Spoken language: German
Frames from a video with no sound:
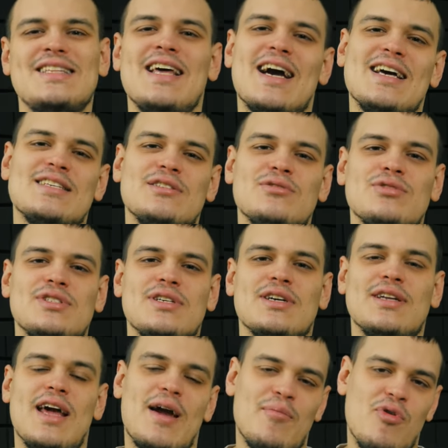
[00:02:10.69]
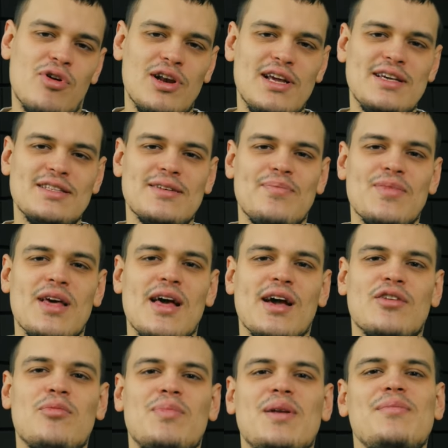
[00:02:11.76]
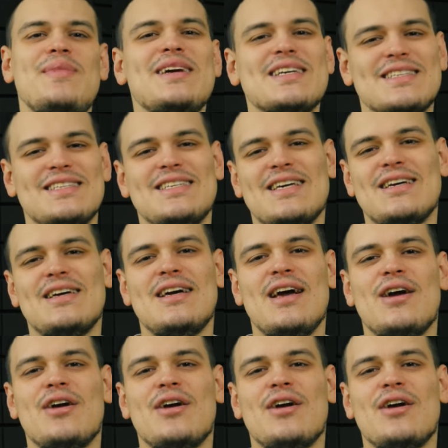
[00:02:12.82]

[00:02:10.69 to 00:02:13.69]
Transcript: der es Nutzern ermöglicht, komprimierte,